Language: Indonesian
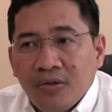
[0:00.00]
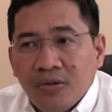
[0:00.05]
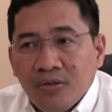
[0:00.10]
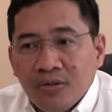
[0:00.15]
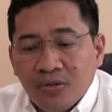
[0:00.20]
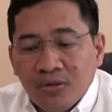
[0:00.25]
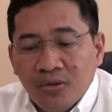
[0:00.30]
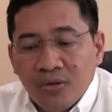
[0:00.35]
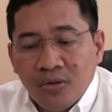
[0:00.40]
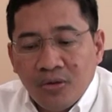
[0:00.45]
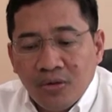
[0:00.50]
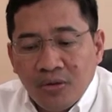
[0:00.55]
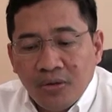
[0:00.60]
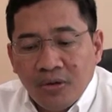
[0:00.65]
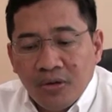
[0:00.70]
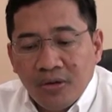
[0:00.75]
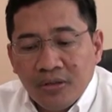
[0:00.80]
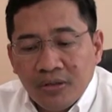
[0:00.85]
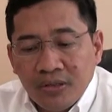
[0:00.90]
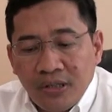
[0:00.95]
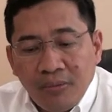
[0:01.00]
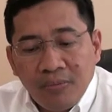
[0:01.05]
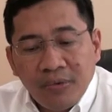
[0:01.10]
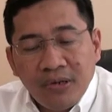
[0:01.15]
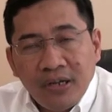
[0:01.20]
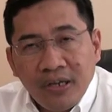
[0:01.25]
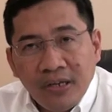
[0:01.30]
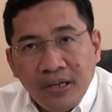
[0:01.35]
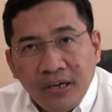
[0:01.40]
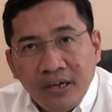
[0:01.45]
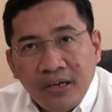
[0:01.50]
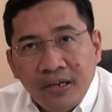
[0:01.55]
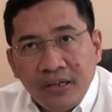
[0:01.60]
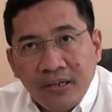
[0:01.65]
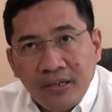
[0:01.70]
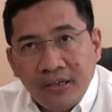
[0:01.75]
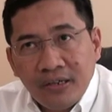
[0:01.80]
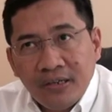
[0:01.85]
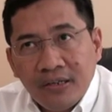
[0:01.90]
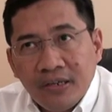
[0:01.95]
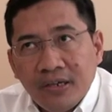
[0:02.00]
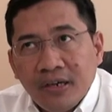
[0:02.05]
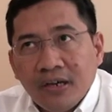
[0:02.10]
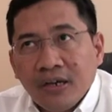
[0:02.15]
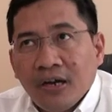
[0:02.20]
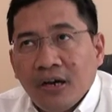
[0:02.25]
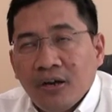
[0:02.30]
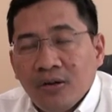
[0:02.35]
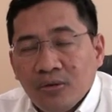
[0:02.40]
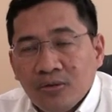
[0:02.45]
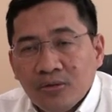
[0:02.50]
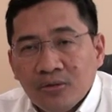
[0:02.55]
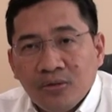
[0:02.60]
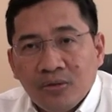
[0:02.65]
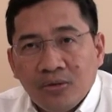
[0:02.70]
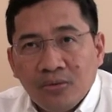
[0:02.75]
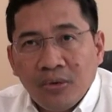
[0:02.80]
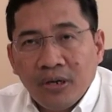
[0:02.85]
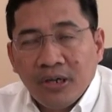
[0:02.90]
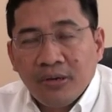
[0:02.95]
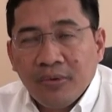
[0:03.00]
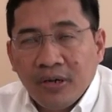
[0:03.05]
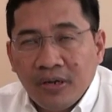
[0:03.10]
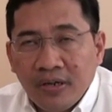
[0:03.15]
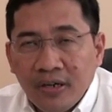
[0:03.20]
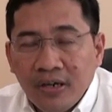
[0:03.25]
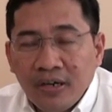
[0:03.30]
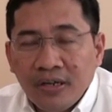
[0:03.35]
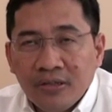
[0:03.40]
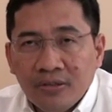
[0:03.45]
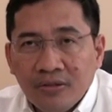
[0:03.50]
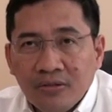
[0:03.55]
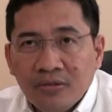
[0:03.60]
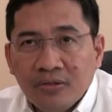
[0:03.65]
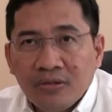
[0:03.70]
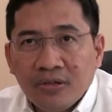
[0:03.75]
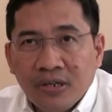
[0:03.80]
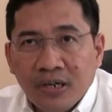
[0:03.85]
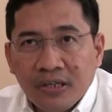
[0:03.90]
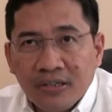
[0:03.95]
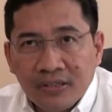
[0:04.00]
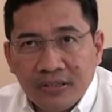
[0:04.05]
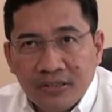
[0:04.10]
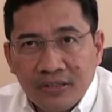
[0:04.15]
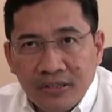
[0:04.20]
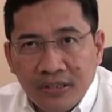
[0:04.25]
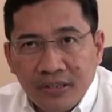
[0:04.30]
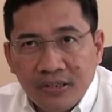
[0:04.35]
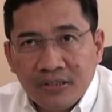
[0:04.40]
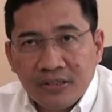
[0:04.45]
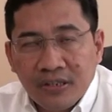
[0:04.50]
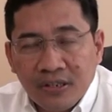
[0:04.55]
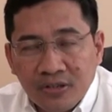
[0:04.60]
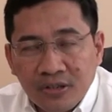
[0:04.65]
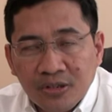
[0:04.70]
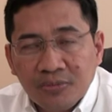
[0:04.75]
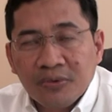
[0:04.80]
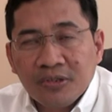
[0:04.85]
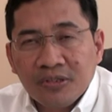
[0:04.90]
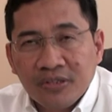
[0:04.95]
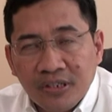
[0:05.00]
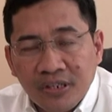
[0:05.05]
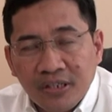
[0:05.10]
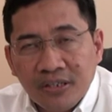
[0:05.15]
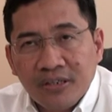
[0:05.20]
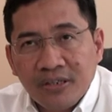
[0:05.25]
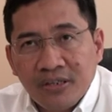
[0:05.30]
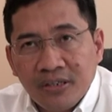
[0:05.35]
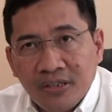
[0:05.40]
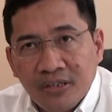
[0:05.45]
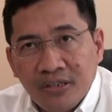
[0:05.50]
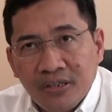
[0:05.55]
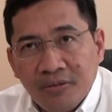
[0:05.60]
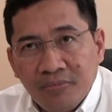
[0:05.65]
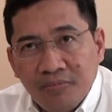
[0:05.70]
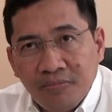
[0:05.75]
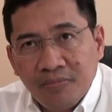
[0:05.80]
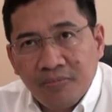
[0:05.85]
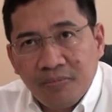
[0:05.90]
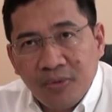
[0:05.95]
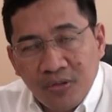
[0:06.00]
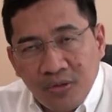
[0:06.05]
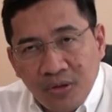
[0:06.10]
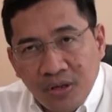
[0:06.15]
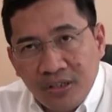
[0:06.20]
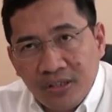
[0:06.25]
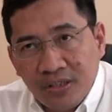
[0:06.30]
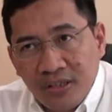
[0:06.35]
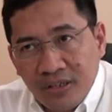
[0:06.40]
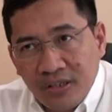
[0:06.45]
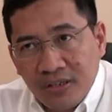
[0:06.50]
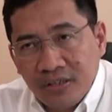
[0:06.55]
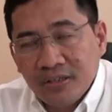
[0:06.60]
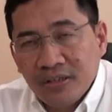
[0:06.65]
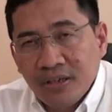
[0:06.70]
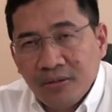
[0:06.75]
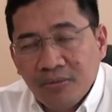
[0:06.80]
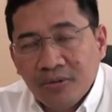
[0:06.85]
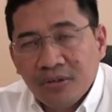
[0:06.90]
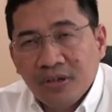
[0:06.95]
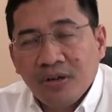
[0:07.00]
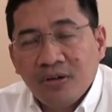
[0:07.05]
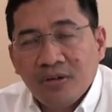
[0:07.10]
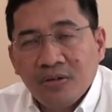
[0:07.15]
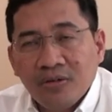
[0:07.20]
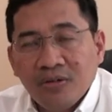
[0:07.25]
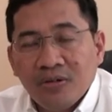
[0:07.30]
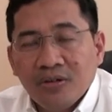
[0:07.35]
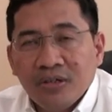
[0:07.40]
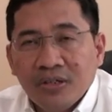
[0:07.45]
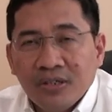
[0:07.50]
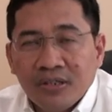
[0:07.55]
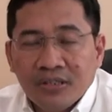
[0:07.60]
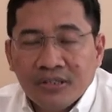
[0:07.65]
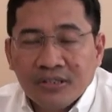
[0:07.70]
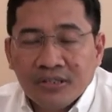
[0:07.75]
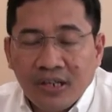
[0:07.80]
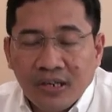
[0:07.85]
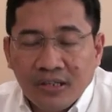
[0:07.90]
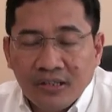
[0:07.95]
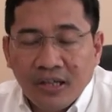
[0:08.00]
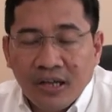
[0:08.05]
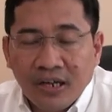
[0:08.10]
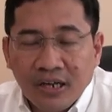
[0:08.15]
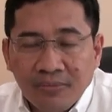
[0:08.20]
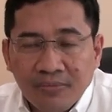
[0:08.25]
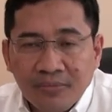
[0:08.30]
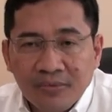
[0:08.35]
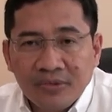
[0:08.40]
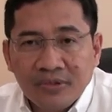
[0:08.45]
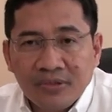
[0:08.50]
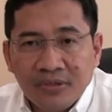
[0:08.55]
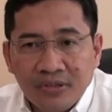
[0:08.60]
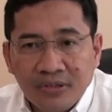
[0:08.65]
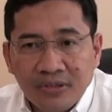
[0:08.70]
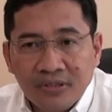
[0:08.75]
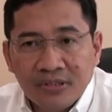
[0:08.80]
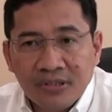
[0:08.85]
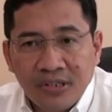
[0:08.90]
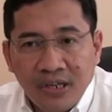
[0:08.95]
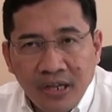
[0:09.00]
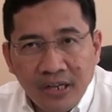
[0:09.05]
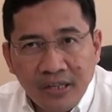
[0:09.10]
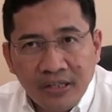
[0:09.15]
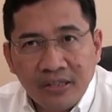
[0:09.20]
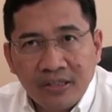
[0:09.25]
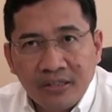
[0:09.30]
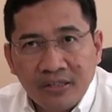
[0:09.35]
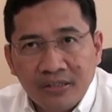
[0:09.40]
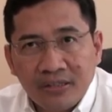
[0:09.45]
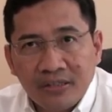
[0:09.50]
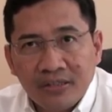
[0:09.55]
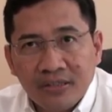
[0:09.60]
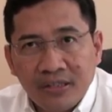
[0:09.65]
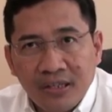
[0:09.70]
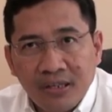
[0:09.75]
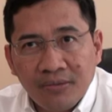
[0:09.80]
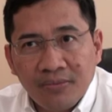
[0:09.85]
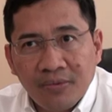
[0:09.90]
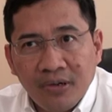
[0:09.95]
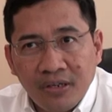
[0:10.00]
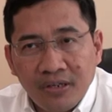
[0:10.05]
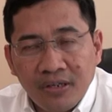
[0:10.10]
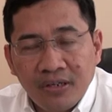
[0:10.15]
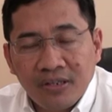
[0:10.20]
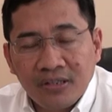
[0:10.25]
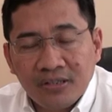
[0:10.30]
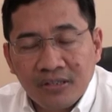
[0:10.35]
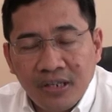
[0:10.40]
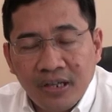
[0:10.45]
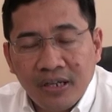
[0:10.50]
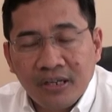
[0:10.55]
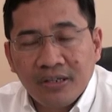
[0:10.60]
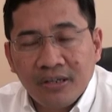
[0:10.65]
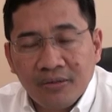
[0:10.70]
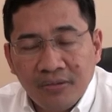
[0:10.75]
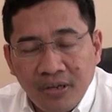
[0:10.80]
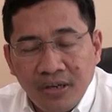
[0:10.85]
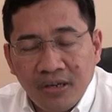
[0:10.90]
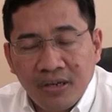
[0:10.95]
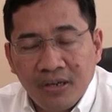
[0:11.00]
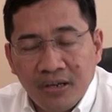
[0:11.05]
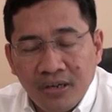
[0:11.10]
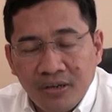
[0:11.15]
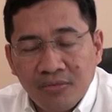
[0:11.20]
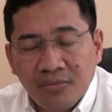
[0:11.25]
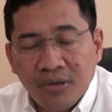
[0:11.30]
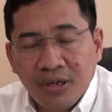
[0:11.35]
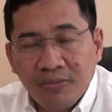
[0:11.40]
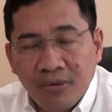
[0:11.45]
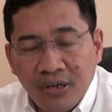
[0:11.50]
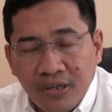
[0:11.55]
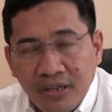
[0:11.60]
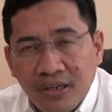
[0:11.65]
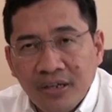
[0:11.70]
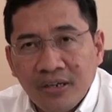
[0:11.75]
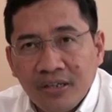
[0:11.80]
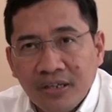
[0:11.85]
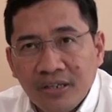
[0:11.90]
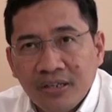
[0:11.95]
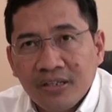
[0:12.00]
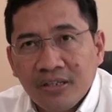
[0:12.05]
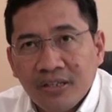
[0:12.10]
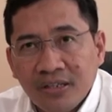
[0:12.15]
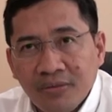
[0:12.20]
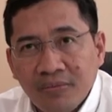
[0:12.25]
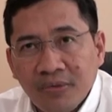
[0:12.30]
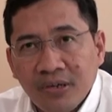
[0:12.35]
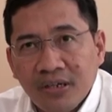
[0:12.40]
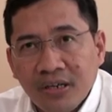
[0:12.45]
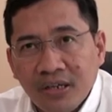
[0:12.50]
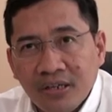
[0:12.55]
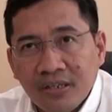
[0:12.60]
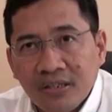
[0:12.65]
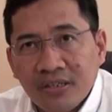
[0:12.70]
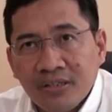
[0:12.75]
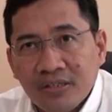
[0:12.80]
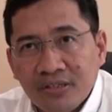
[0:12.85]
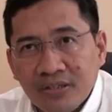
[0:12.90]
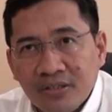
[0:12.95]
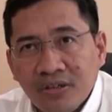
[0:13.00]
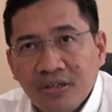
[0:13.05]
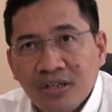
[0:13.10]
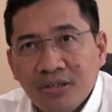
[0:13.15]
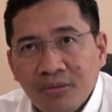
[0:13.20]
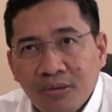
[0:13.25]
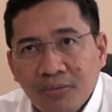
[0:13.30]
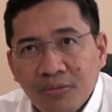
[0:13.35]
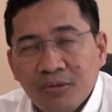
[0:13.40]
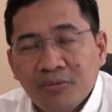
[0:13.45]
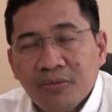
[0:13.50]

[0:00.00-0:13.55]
Untuk tambah daya ya, kalau untuk rumah ibadah itu gratis ya 100% eh, potongannya namun kalau tarif selain tar, uh, selain uh, rumah ibadah ini diberikan diskon 50%.